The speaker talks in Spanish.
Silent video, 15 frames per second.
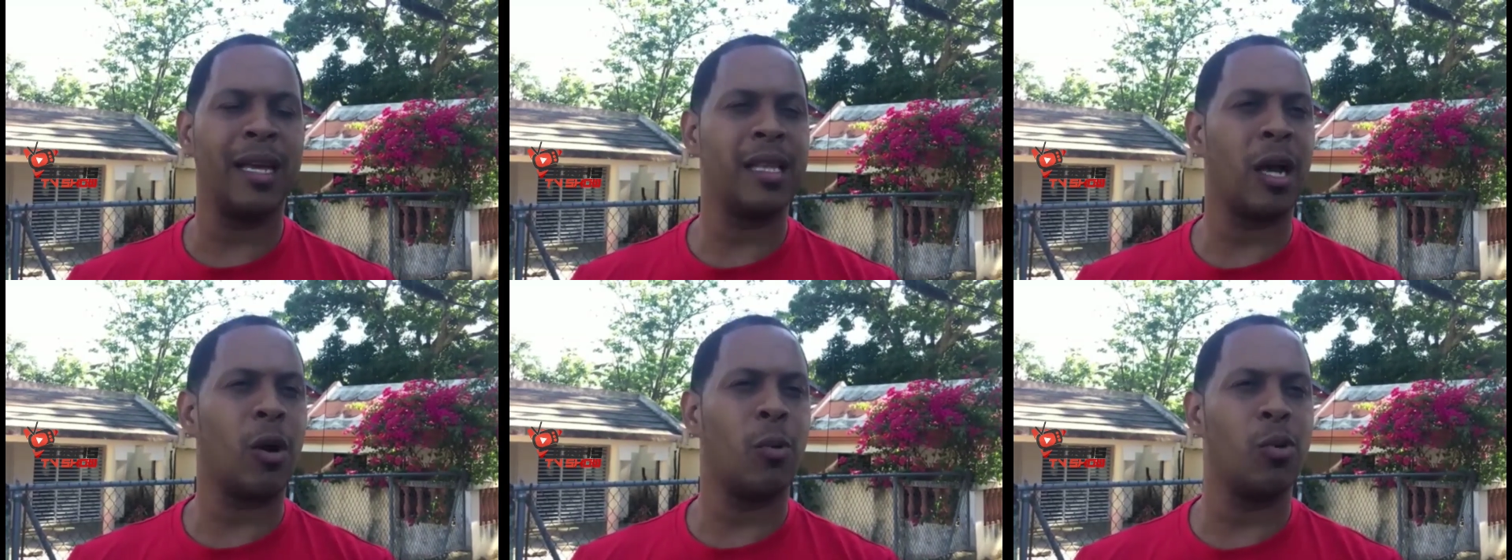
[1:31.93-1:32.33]

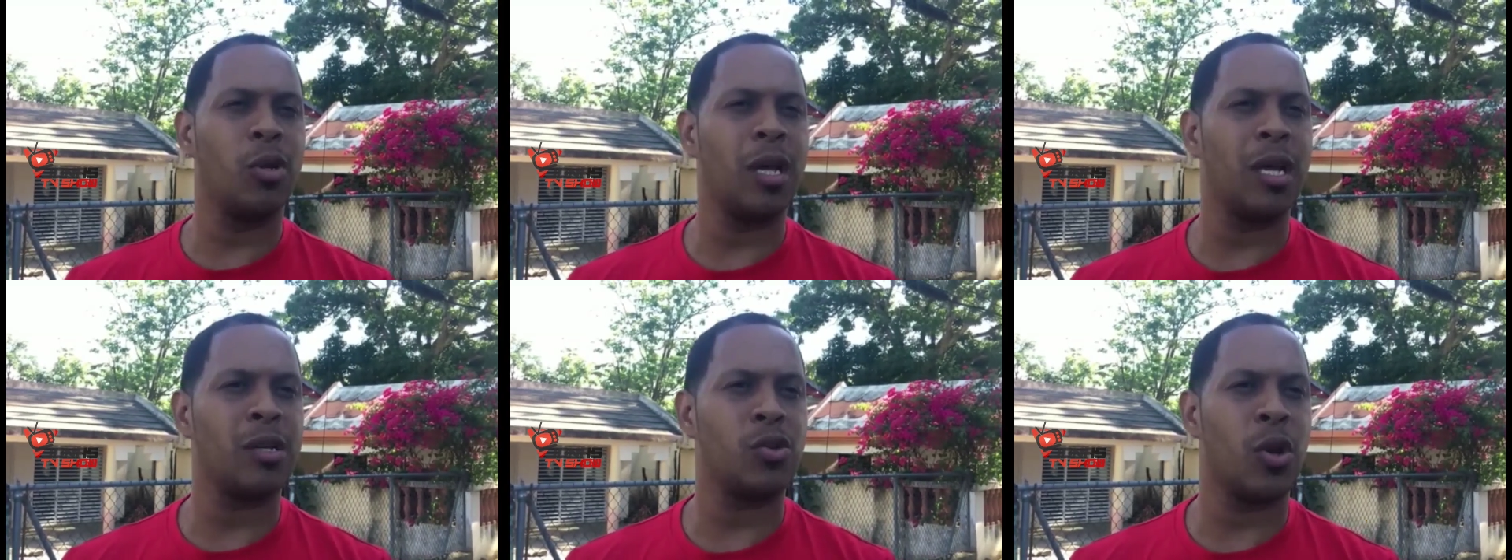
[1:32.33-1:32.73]
esta
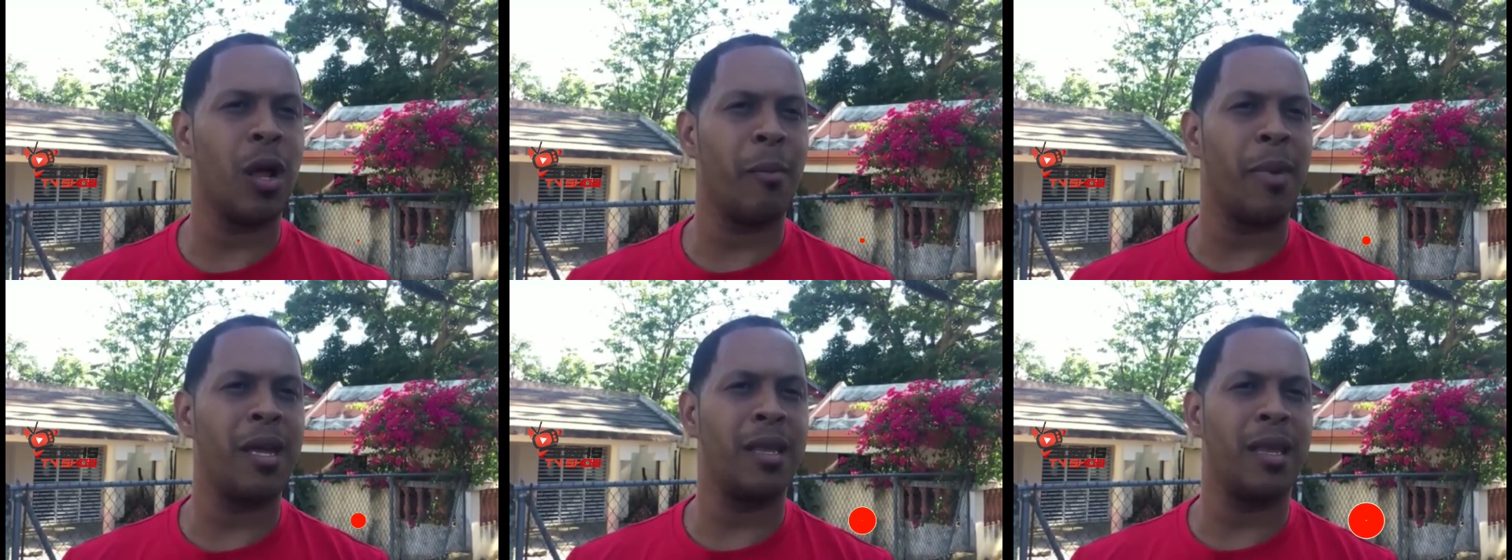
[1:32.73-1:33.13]
comunidad
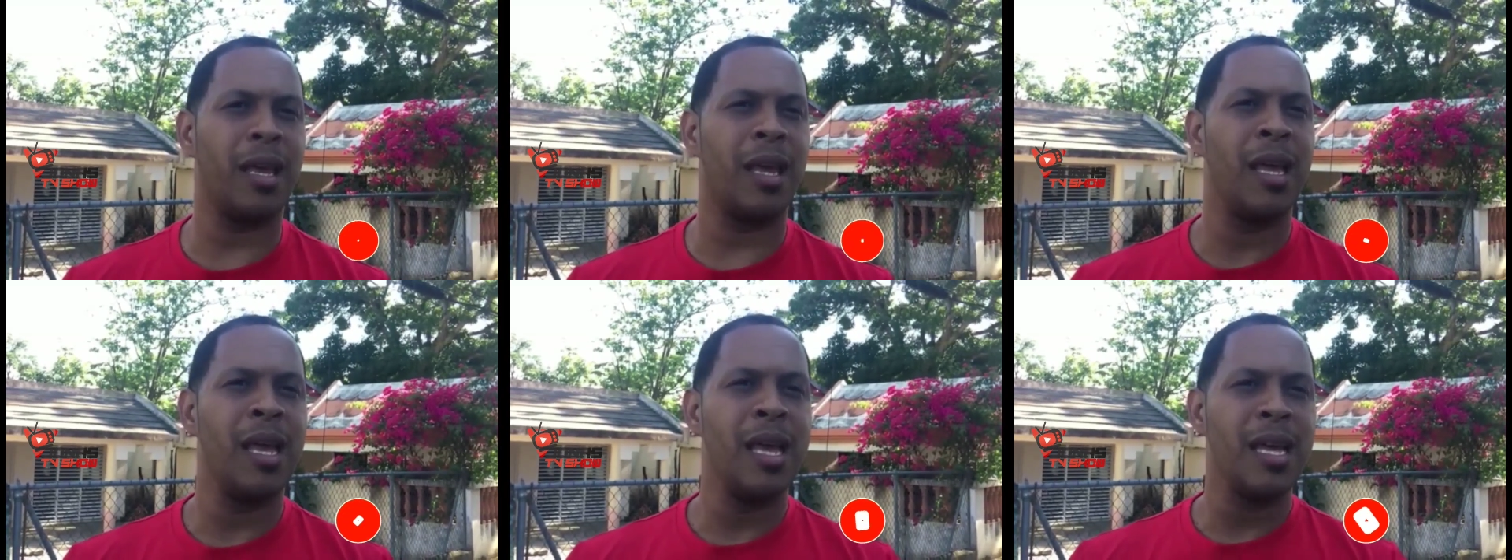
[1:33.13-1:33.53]

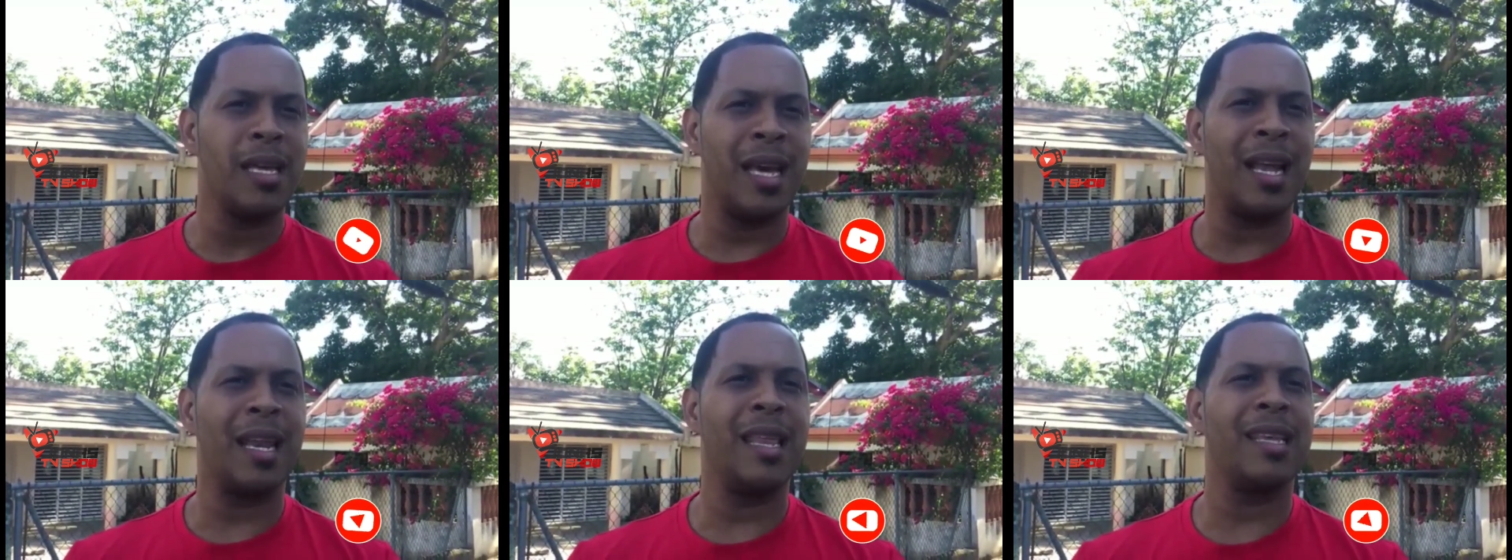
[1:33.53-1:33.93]
solamente
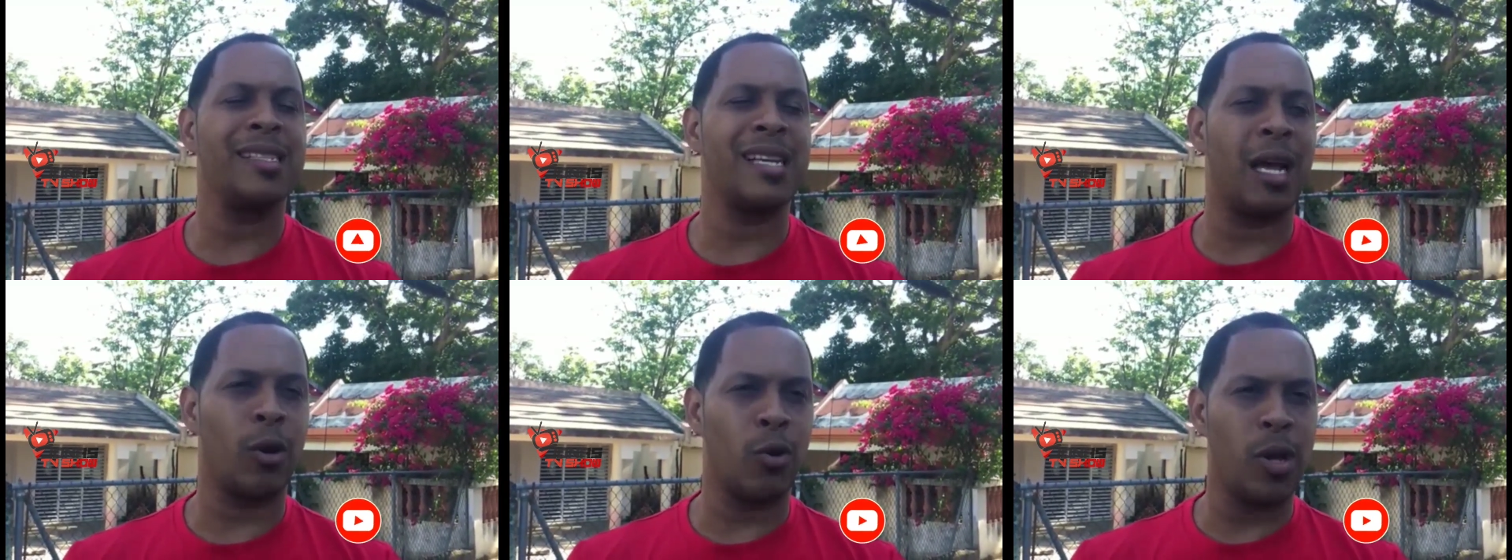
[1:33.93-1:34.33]
quiere
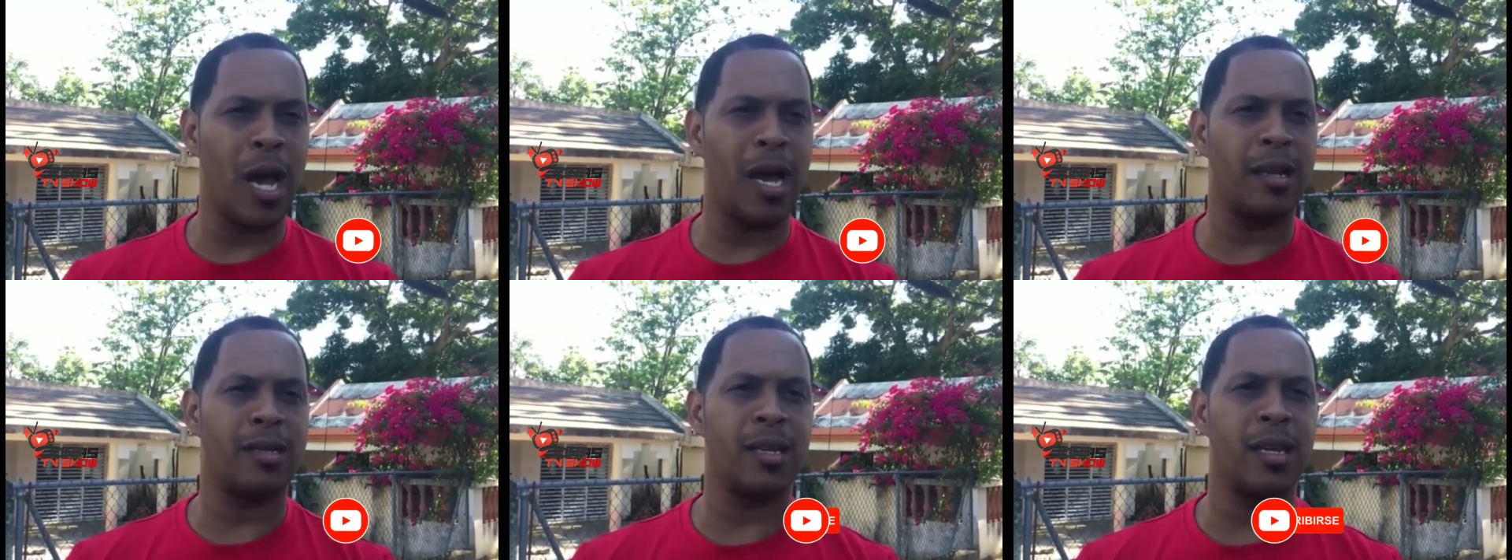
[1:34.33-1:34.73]

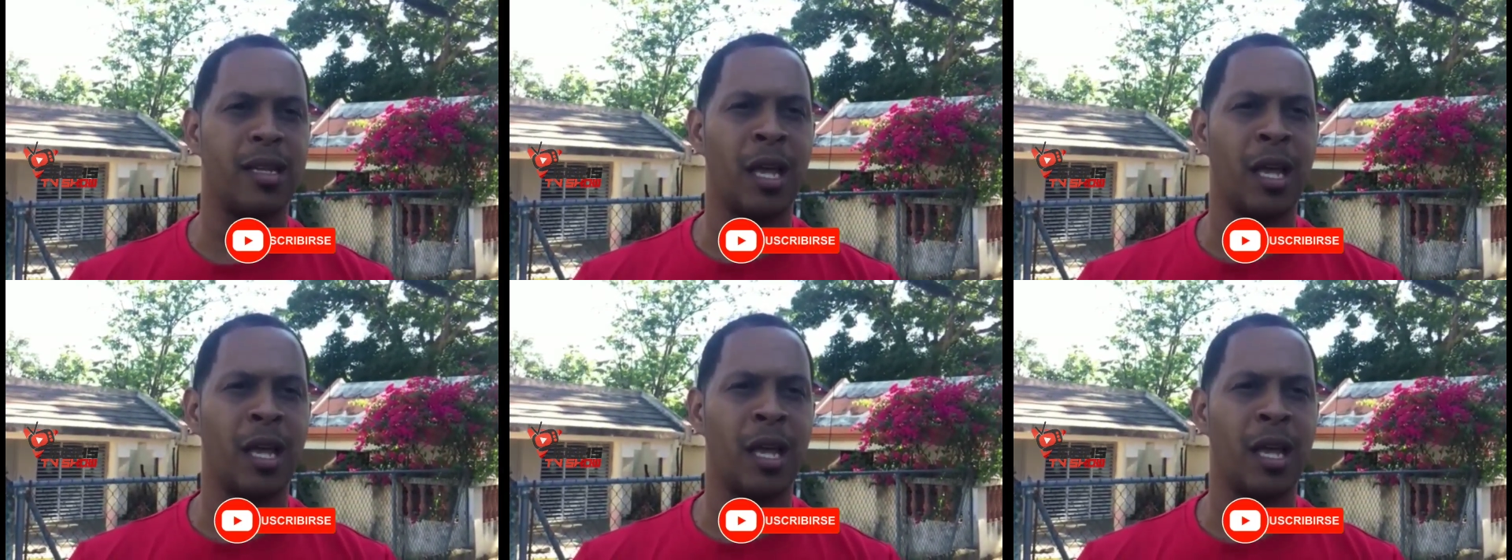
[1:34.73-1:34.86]
desarrollarse.